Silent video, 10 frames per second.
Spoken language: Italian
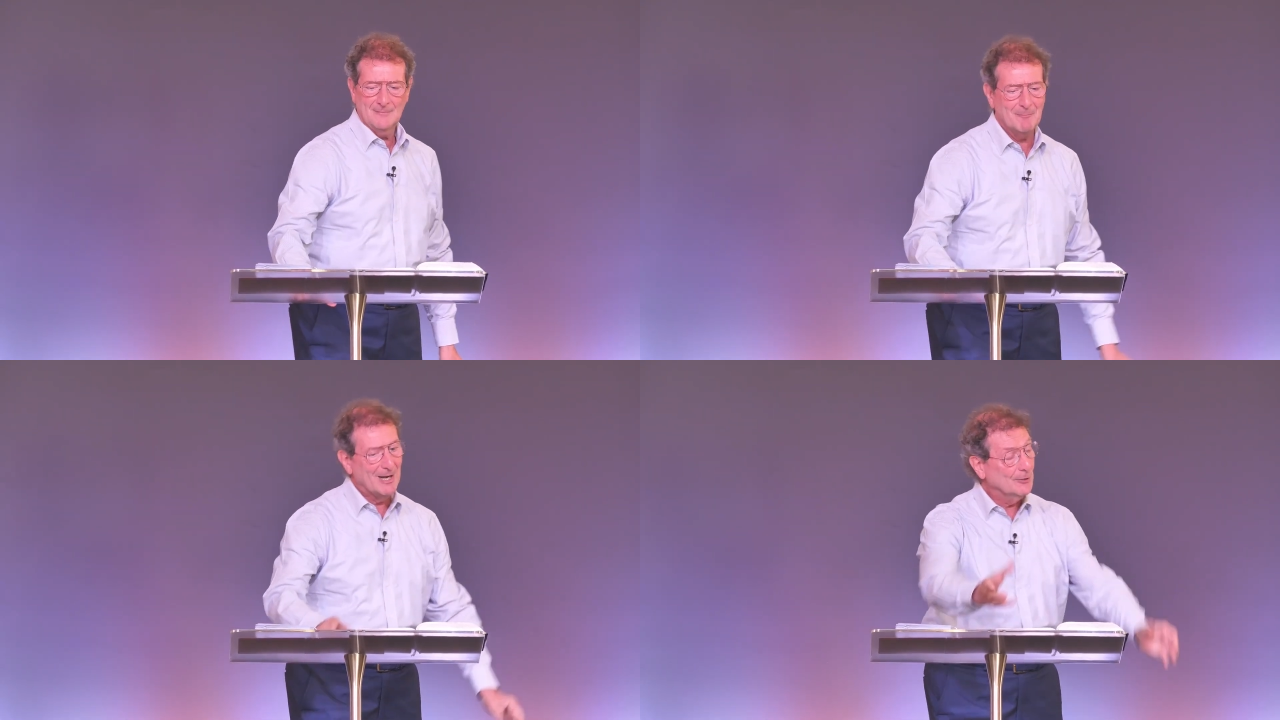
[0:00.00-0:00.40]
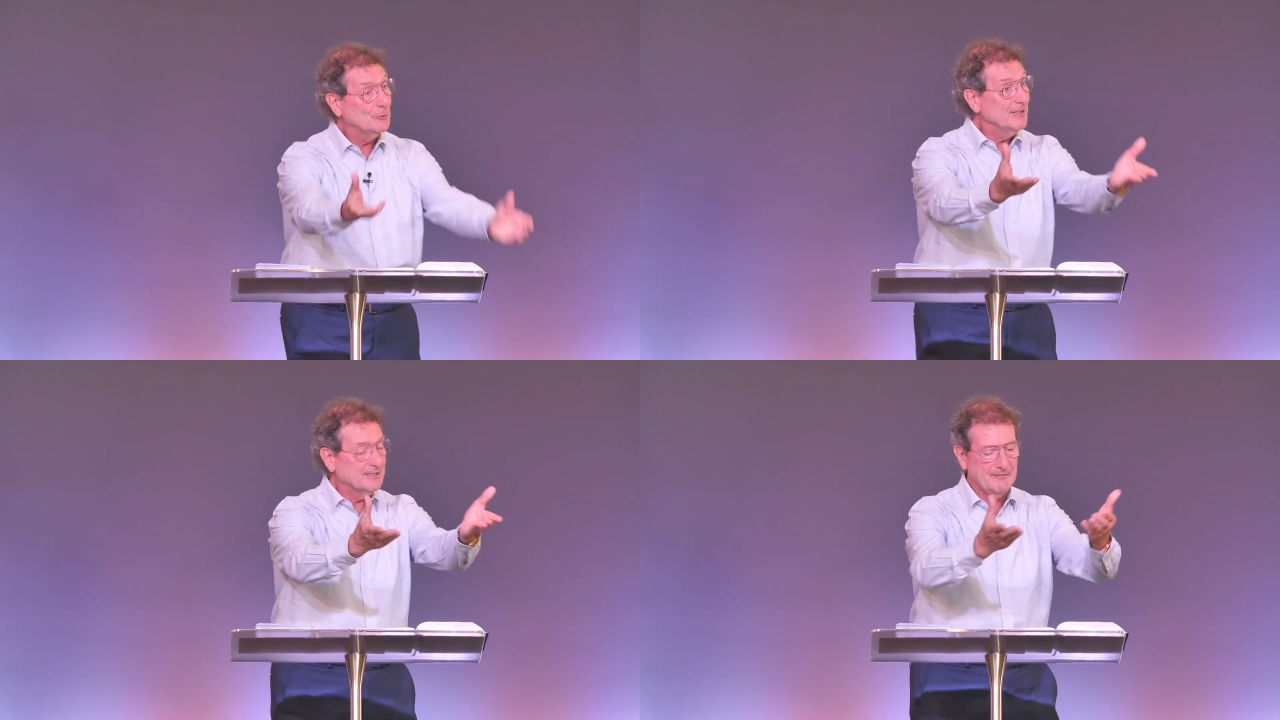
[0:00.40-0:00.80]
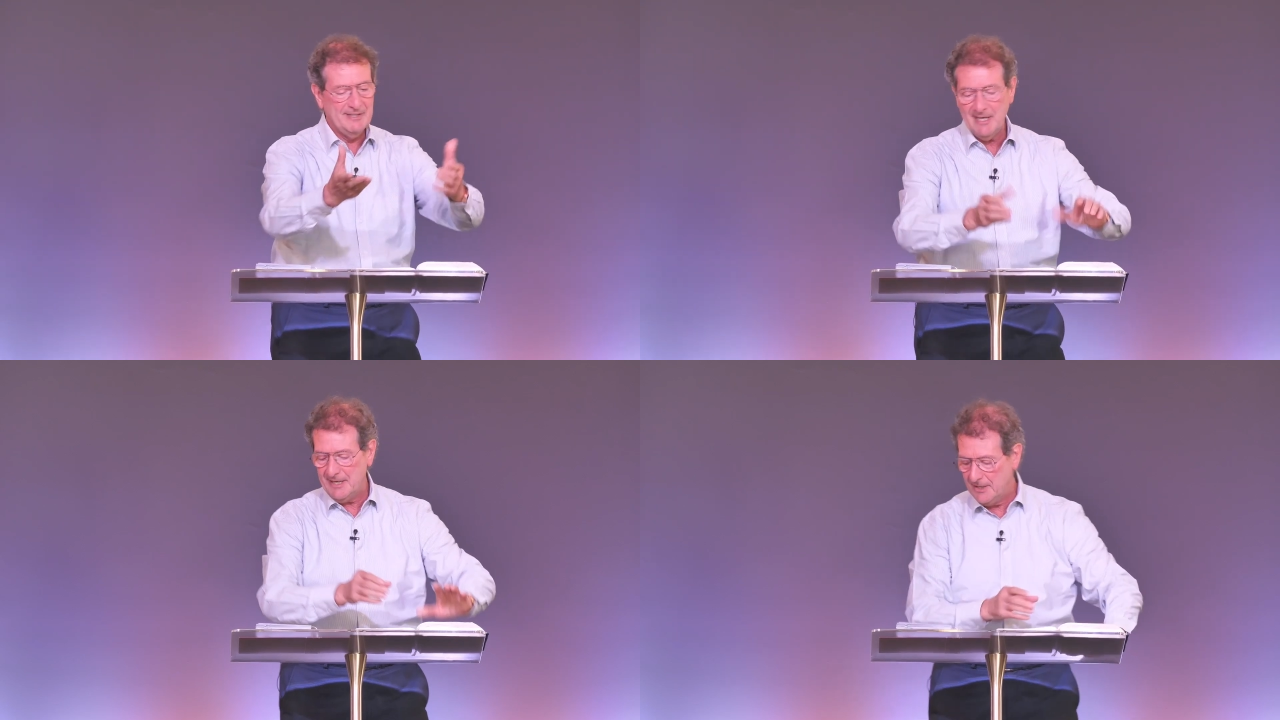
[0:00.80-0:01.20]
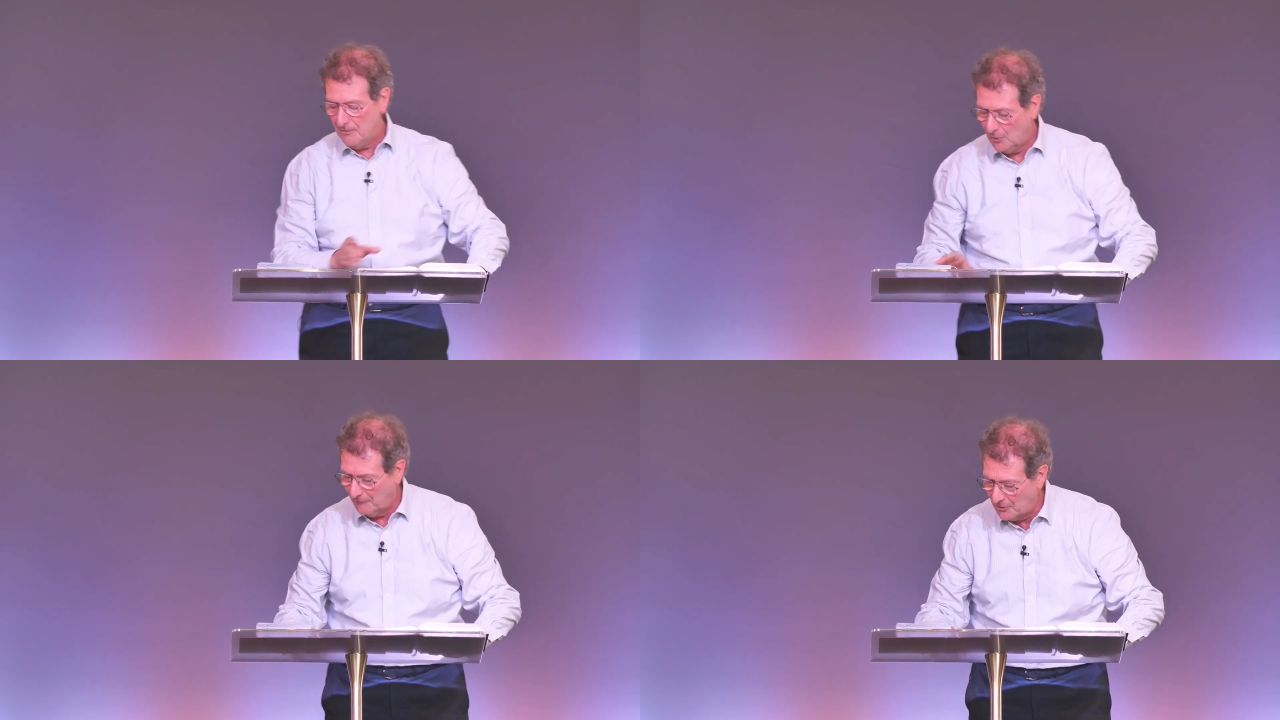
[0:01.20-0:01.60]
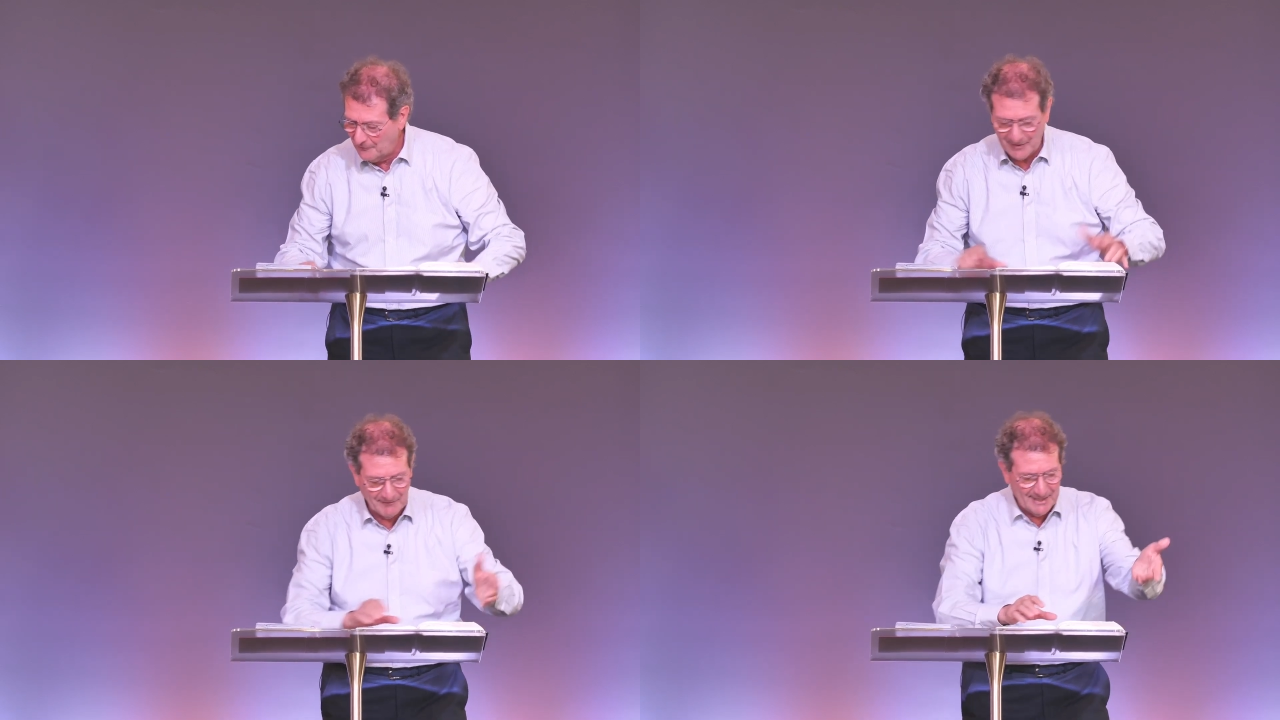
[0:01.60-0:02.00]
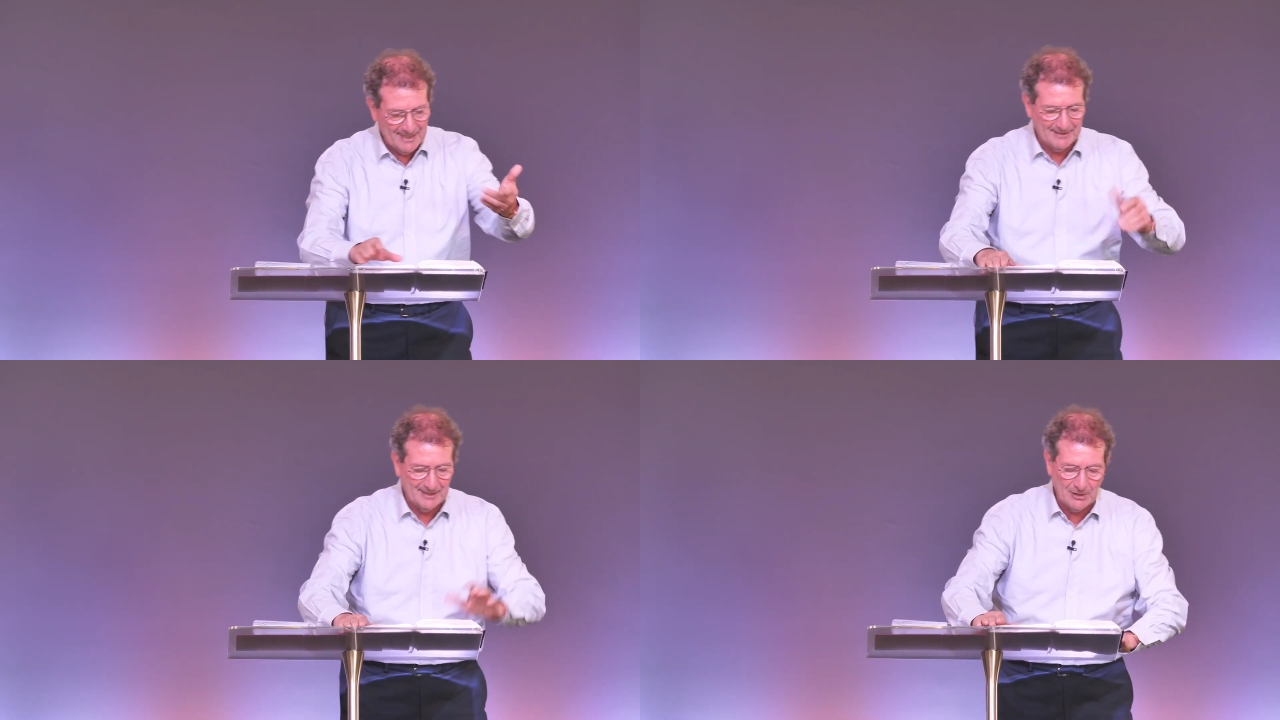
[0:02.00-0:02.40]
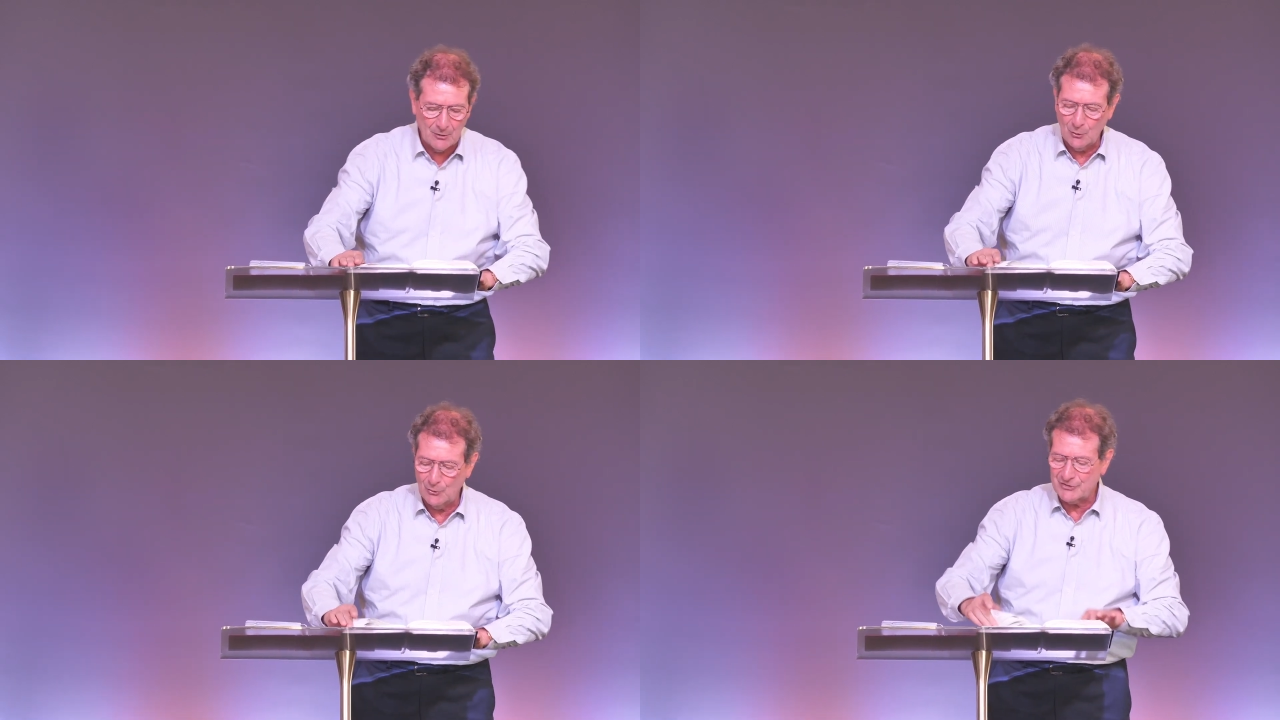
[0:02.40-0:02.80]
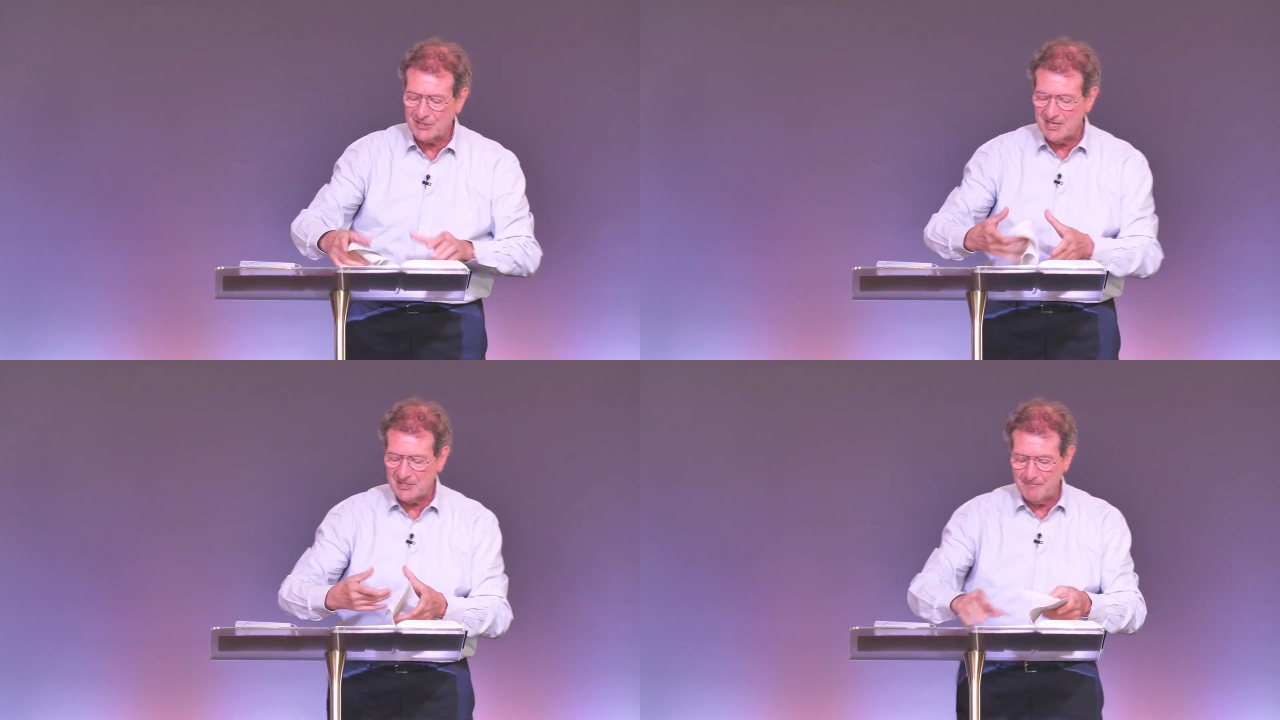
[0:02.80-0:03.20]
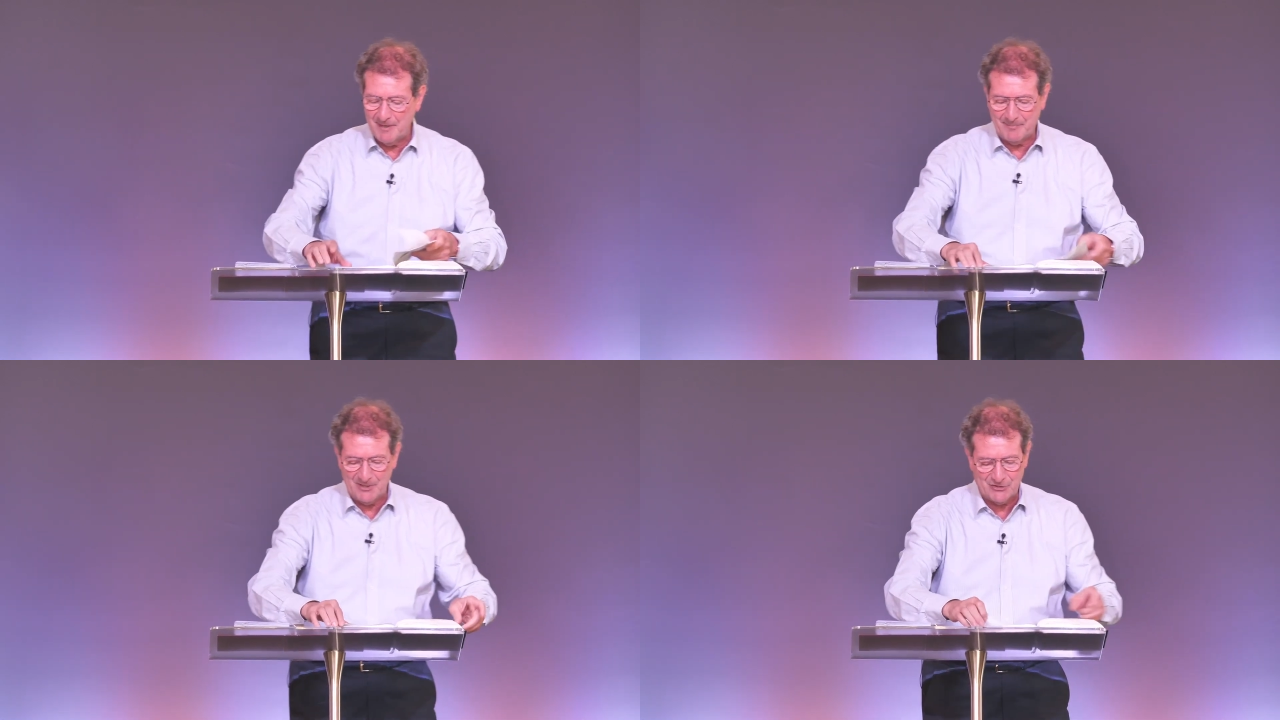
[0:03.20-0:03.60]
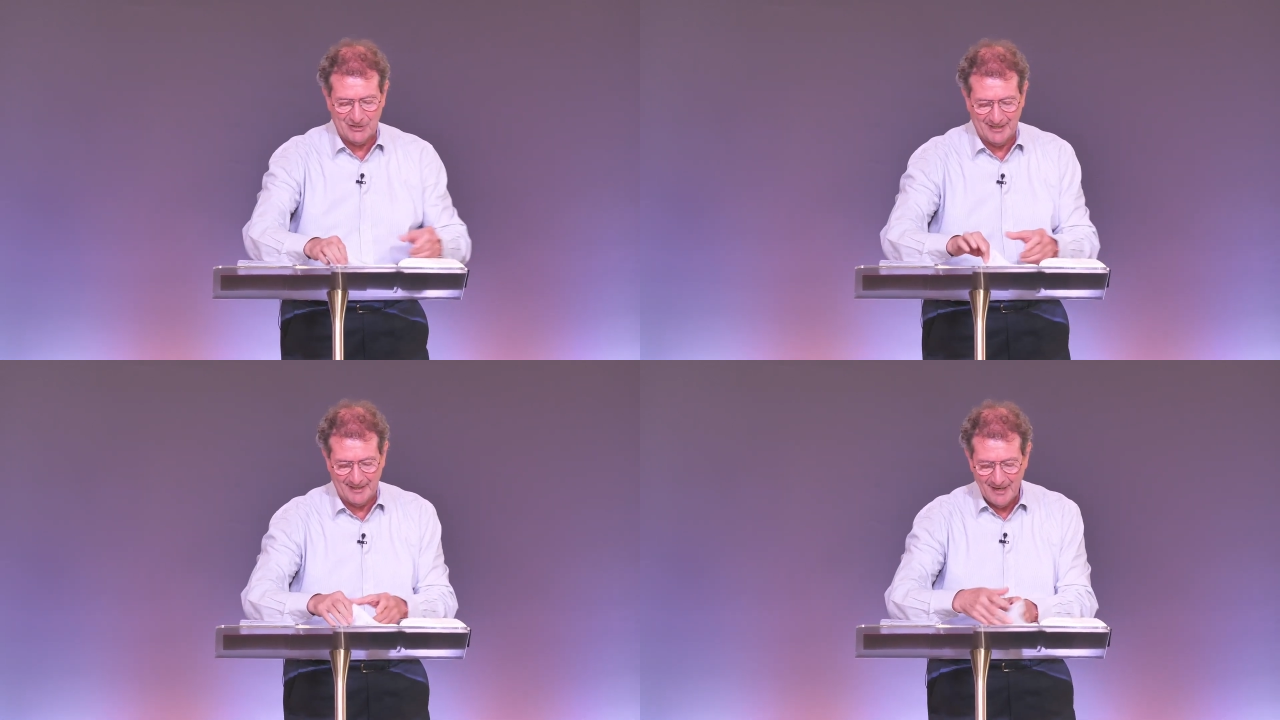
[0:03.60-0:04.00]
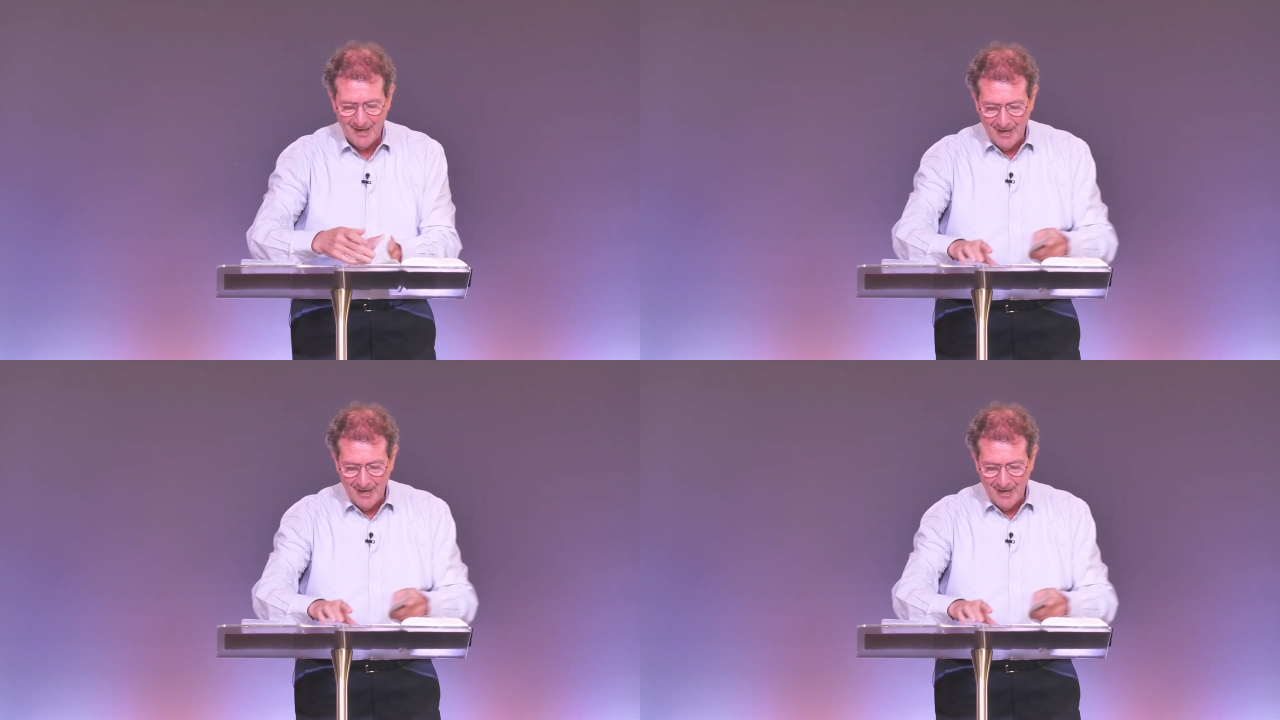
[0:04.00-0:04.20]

ma lo dovete vedere, io ve lo voglio far vedere, andate in Colossesi per piacere,